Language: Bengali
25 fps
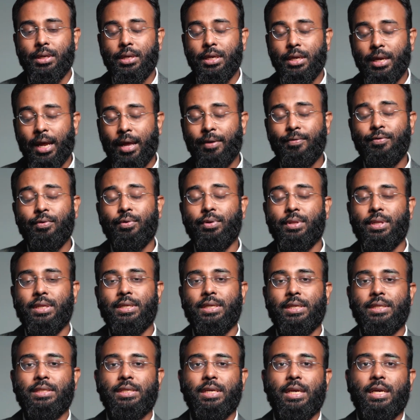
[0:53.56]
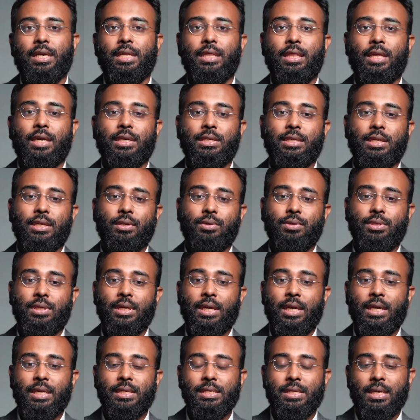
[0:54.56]
ডিরাইভ করতে যাচ্ছি এখান থেকে সেটা হচ্ছে
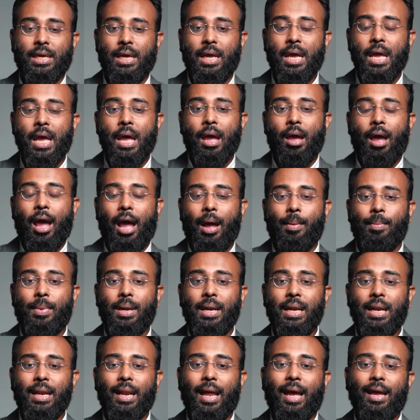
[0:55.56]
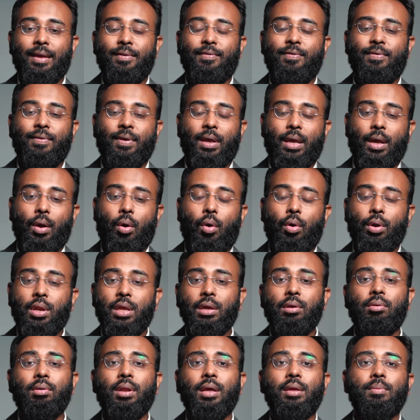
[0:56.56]
গিয়ে যে আমার লাইফে
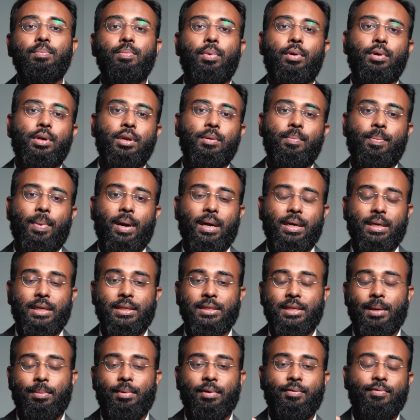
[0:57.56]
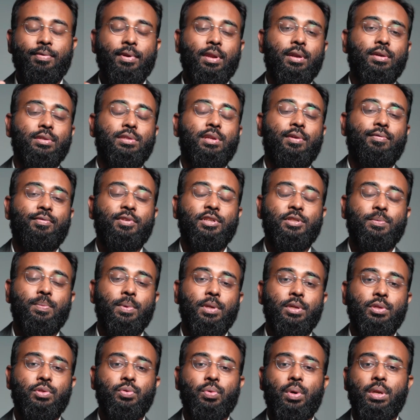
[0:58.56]
অনেকগুলো ইম্পর্টেন্ট পার্ট আছে আমার ফিলসফি
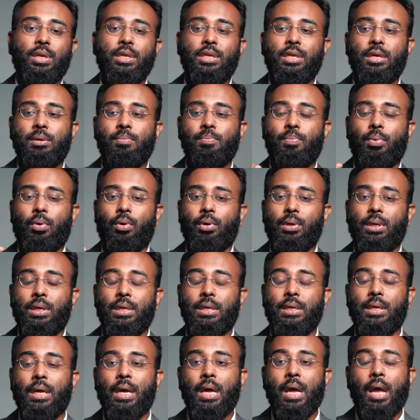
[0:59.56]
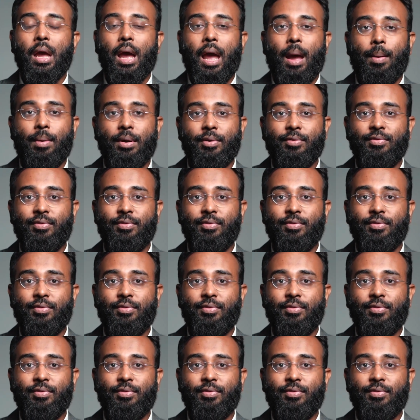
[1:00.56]
স্পিরিচুয়ালিটি ইম্পর্টেন্ট আমার